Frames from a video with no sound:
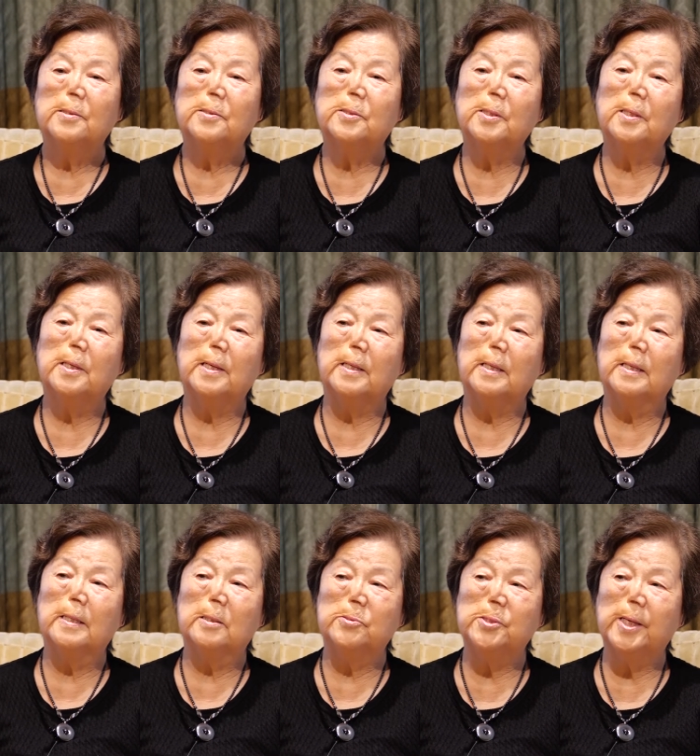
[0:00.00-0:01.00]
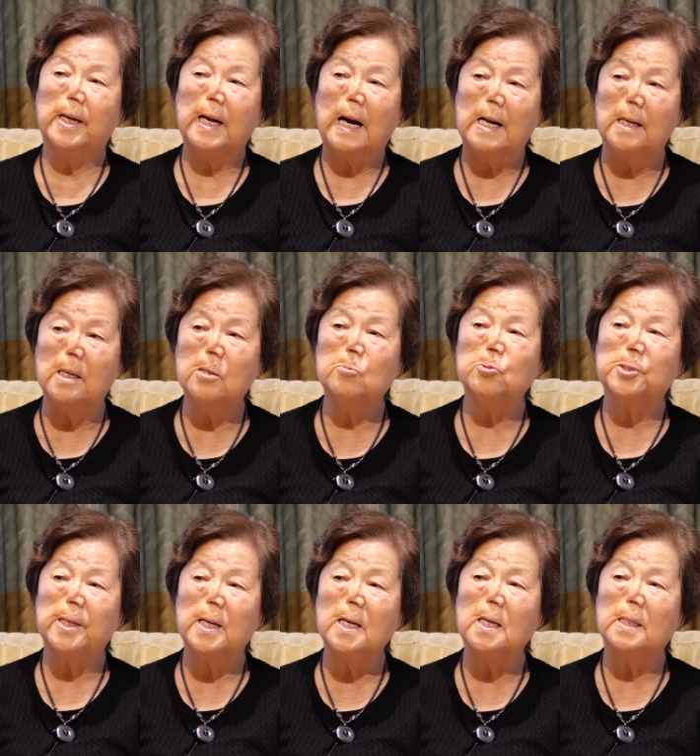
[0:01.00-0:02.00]
또 이제 가려고
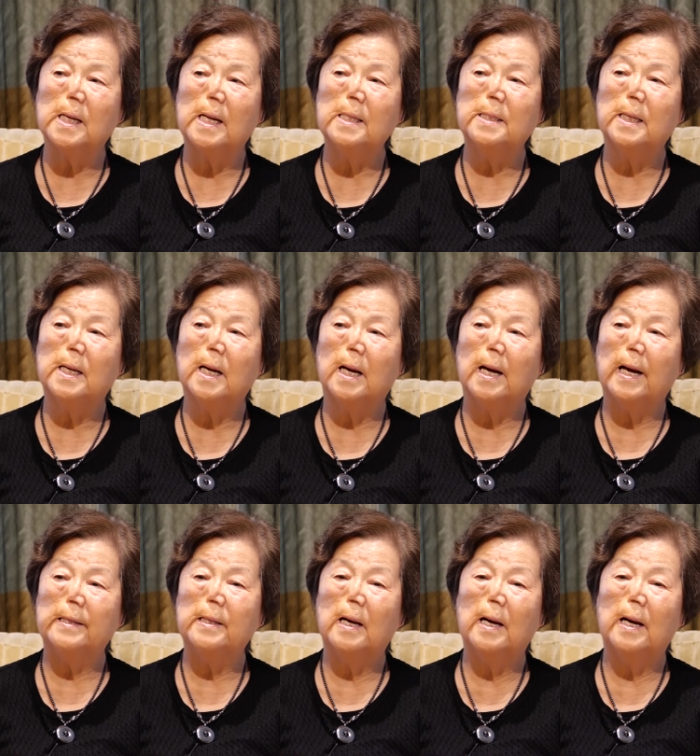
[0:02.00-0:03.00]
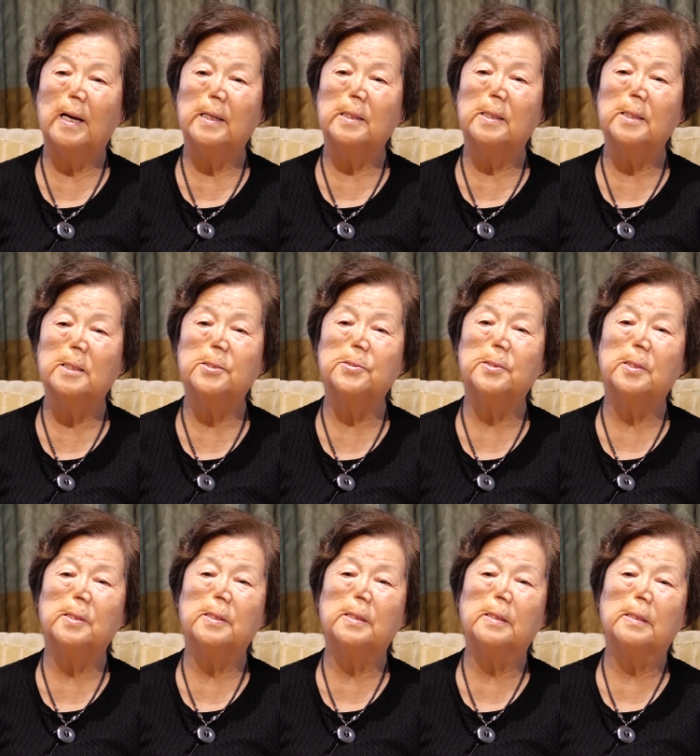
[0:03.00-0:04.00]
생각을 하니까 아 이거는
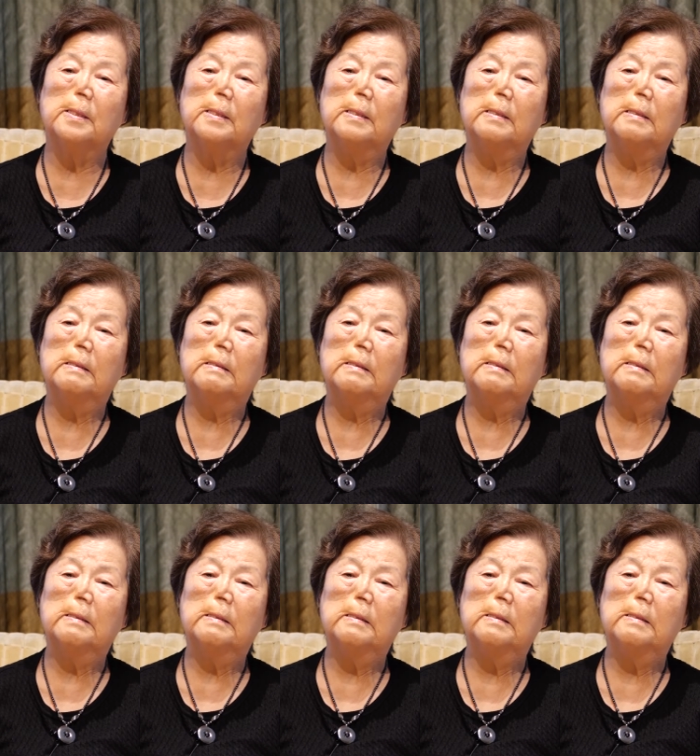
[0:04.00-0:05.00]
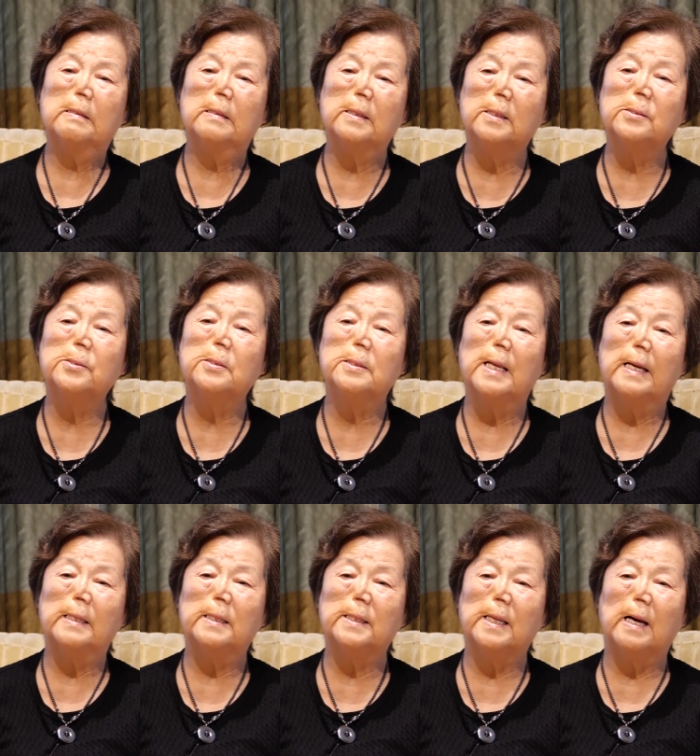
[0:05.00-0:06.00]
이거는
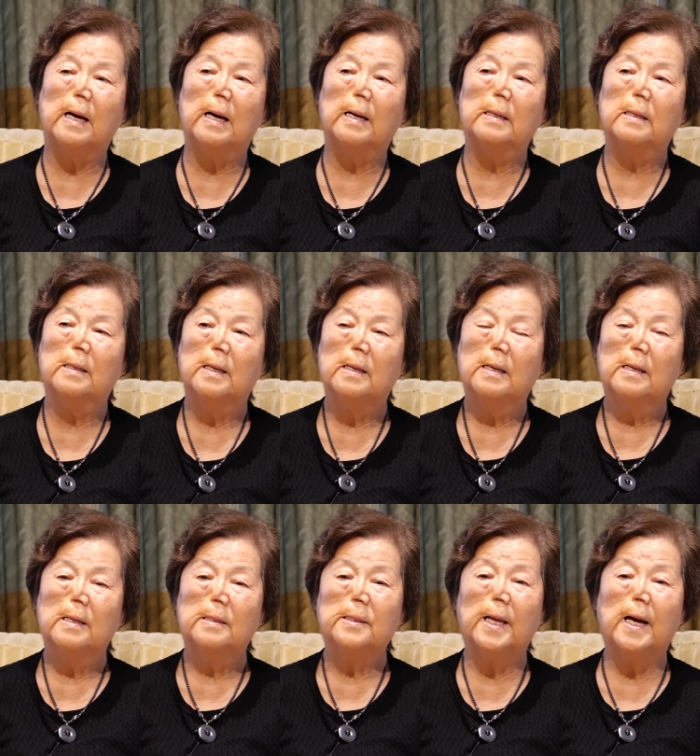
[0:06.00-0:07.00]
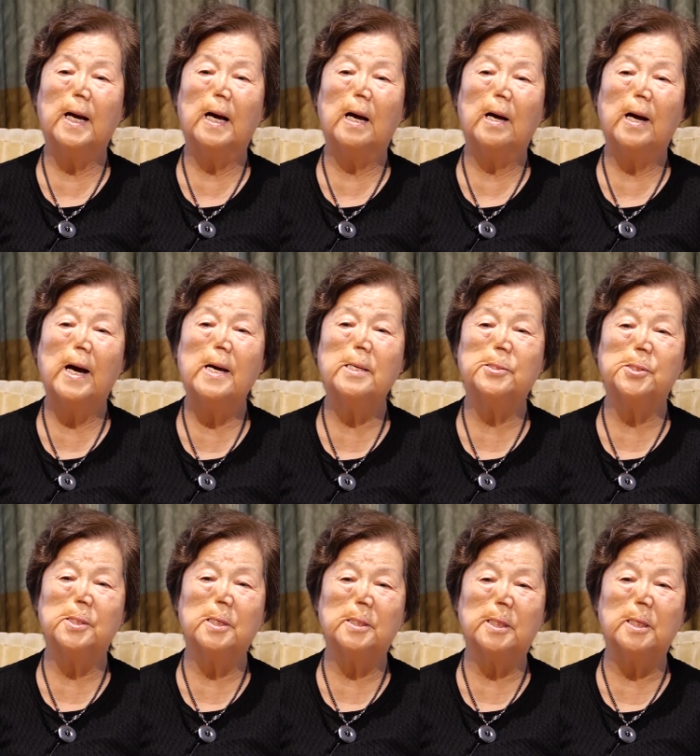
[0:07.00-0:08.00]
아니다. 내가
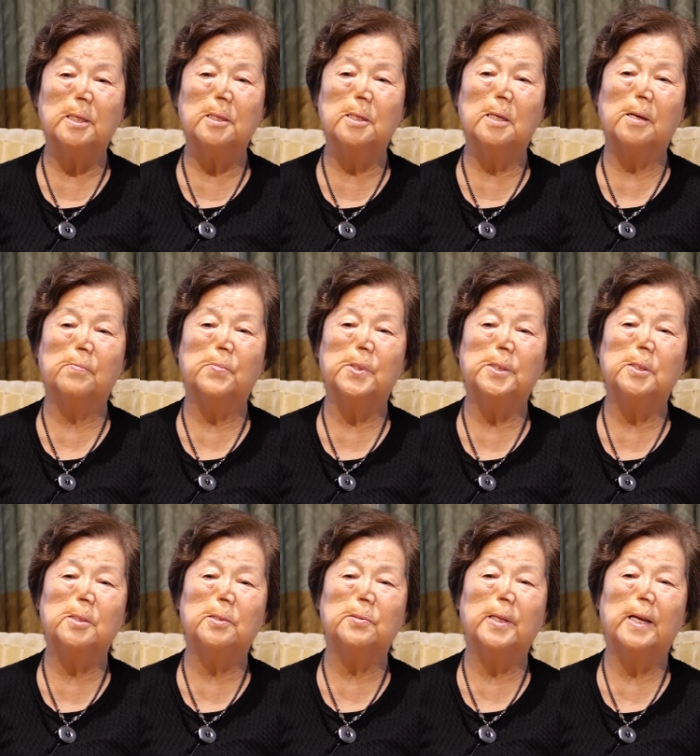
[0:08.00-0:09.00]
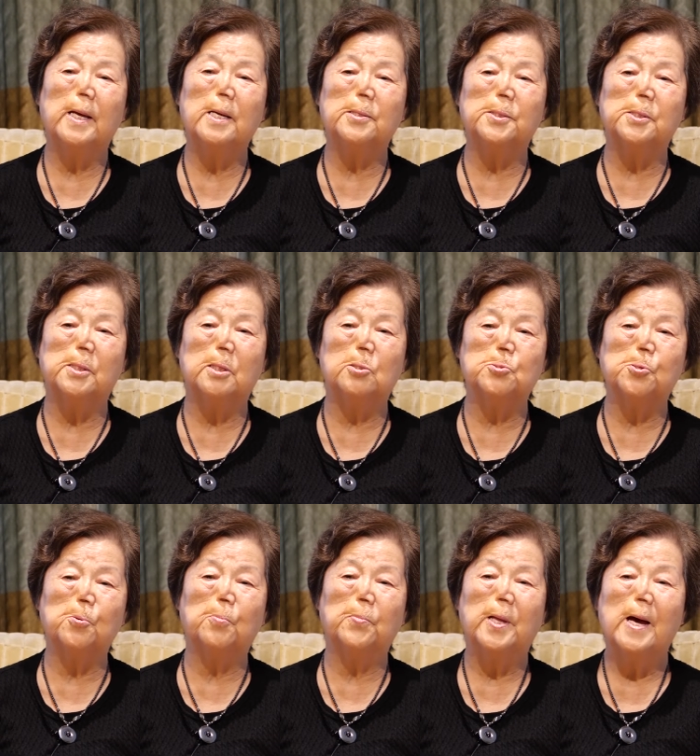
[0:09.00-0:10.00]
아이들을 길리려면은 애들을
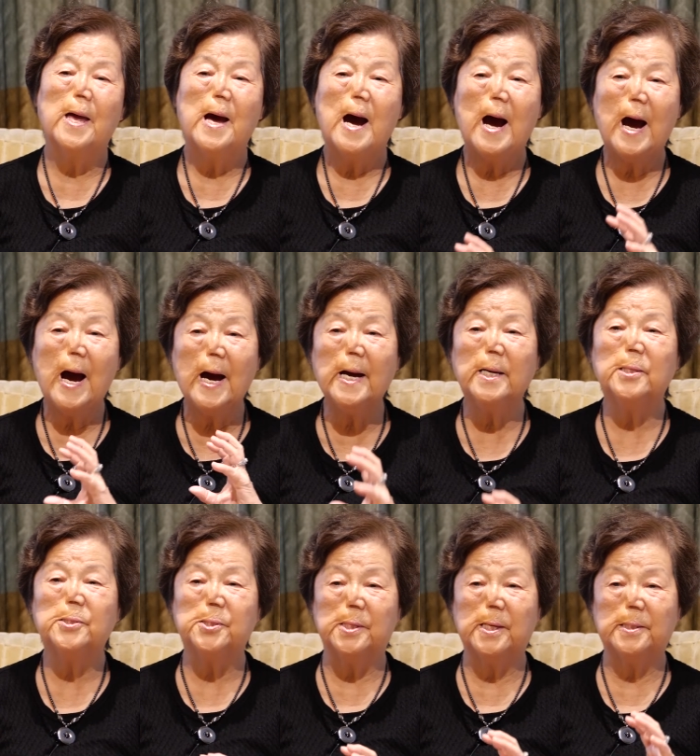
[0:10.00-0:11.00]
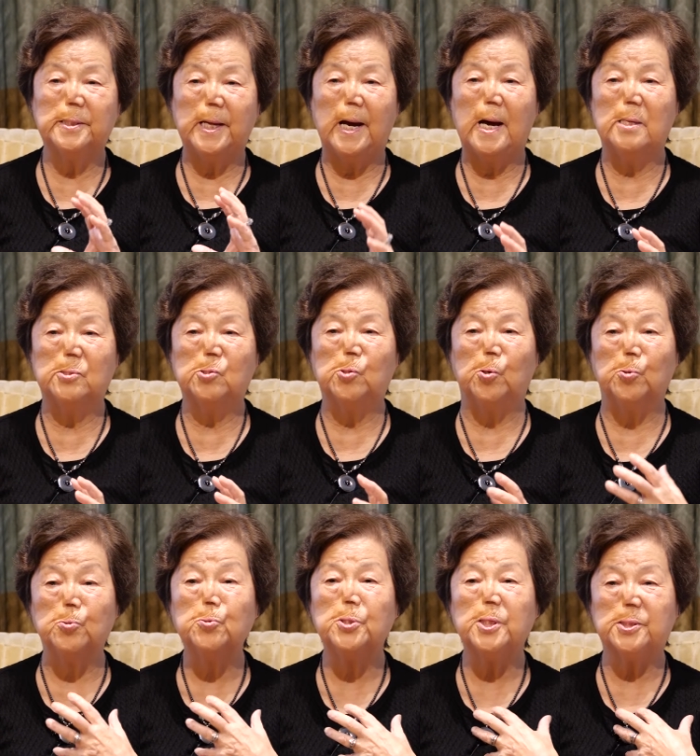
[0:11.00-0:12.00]
좀 아이들에 대한
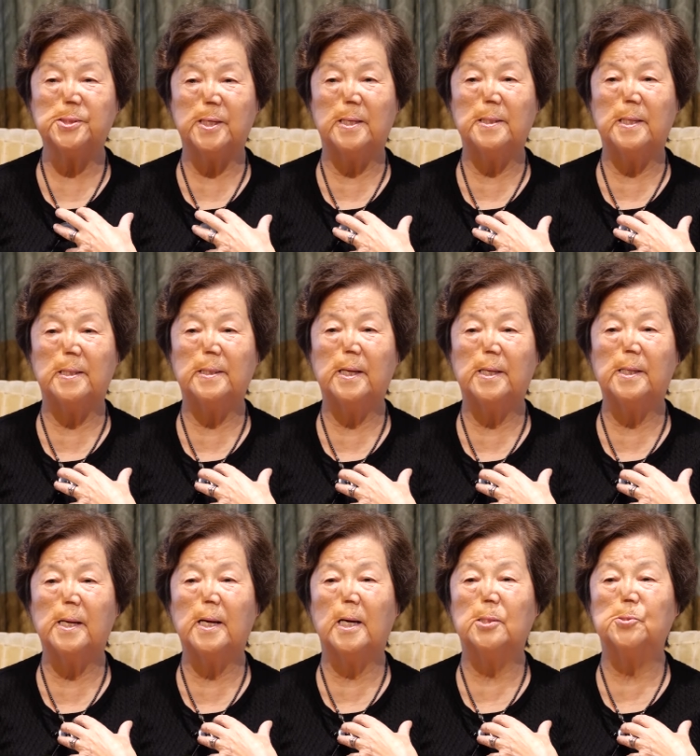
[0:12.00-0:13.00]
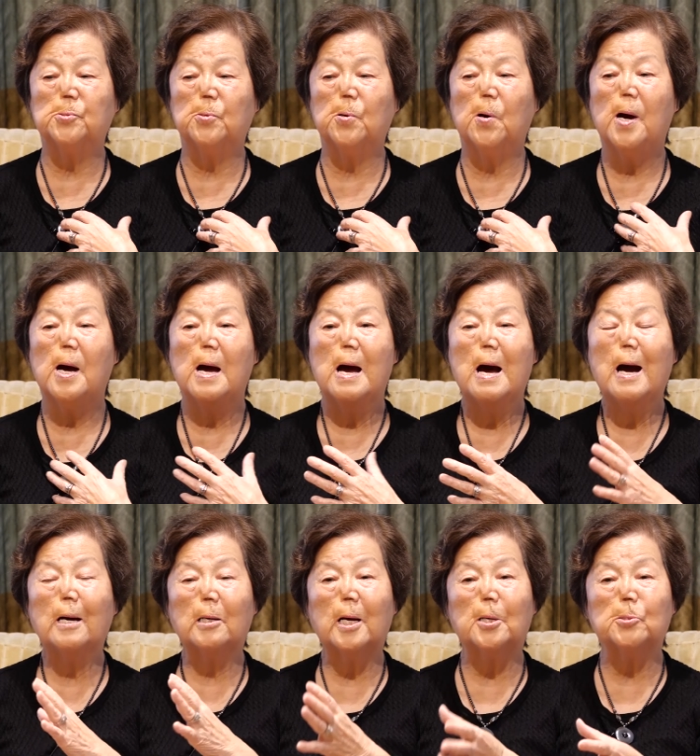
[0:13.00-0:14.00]
교육이 있어야 된다. 이래가지고
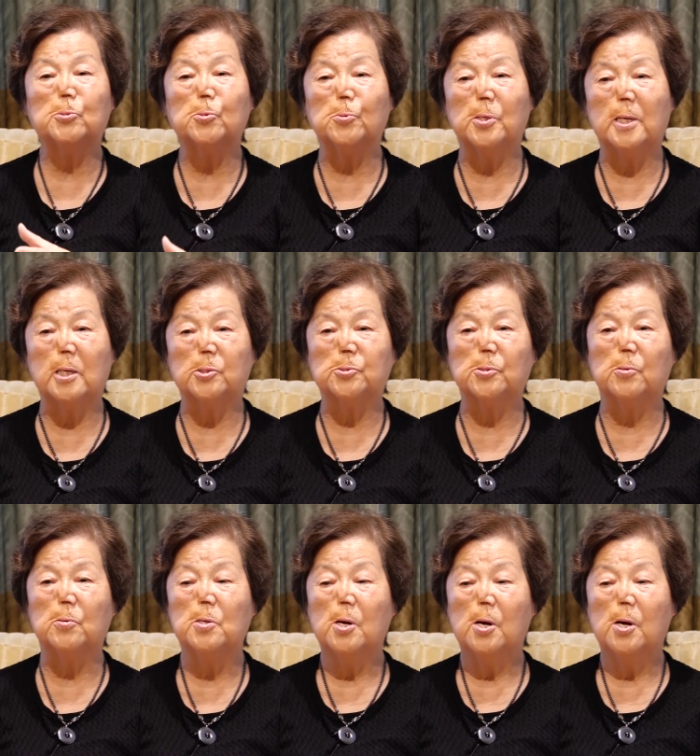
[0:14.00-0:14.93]
학, 학교를 갔어요.